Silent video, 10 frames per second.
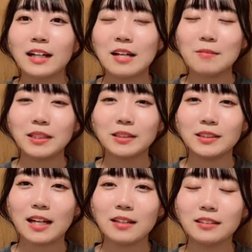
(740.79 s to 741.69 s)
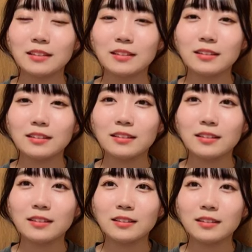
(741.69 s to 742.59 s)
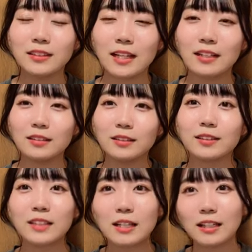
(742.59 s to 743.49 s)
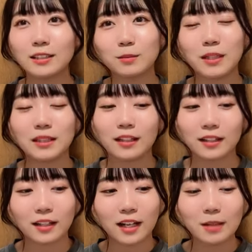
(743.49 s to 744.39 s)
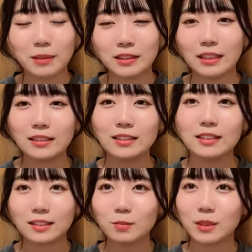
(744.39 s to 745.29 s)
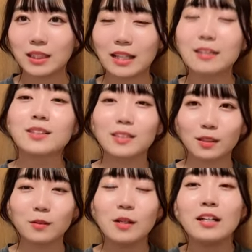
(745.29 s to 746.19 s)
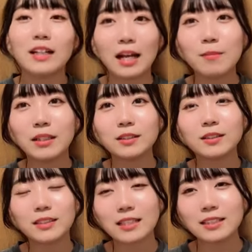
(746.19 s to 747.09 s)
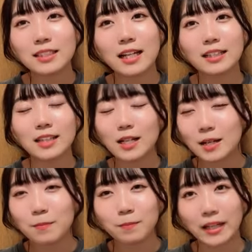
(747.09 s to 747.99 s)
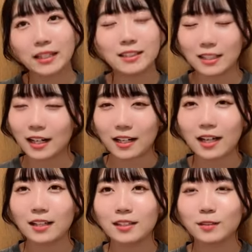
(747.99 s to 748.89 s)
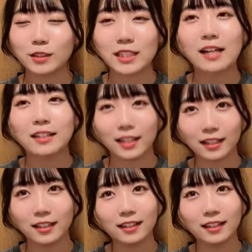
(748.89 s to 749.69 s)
開幕3戦全休みだったから開幕3戦全部行ったんですけど開幕3試合3連敗でしたからこれしゃあない